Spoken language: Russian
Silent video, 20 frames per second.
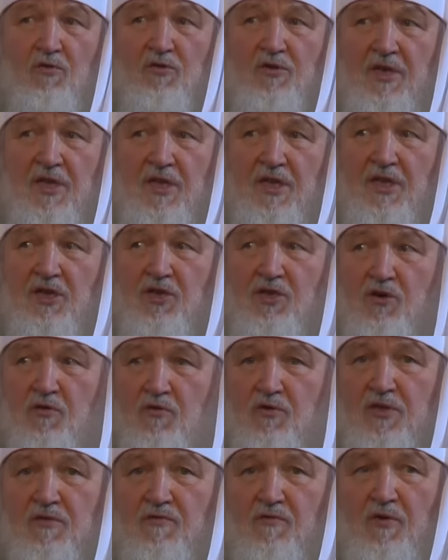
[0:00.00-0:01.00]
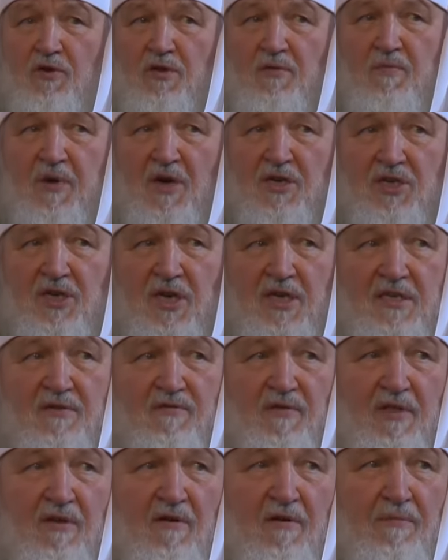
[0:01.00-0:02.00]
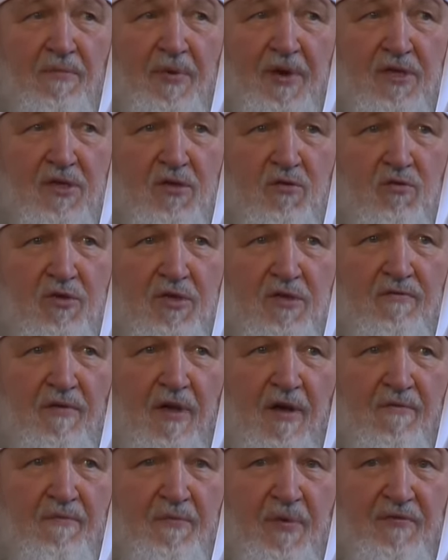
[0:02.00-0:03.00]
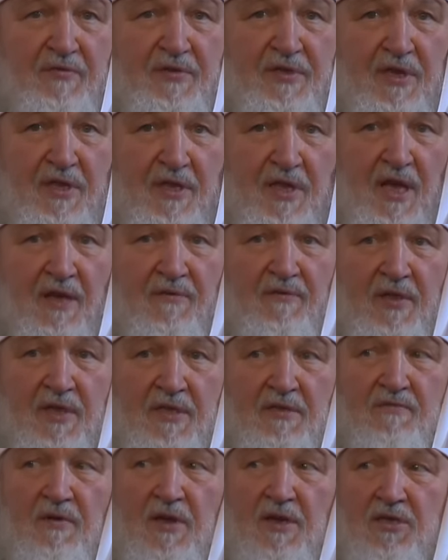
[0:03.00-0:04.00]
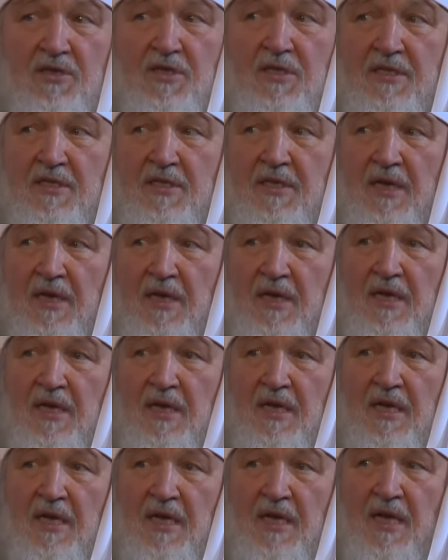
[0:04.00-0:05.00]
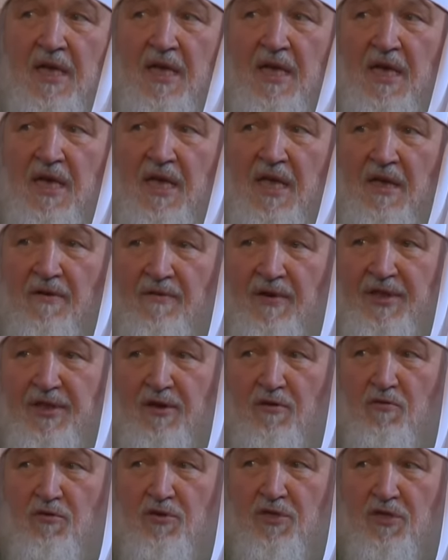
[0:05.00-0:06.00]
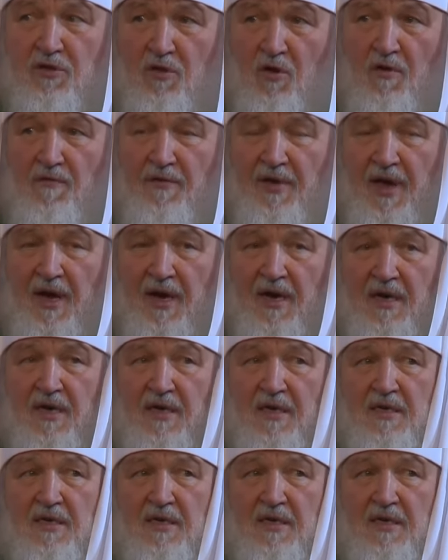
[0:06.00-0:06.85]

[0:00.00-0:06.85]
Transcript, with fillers: люди не чувствуют божественного присутствия в повседневной своей жизни. И в этих условиях –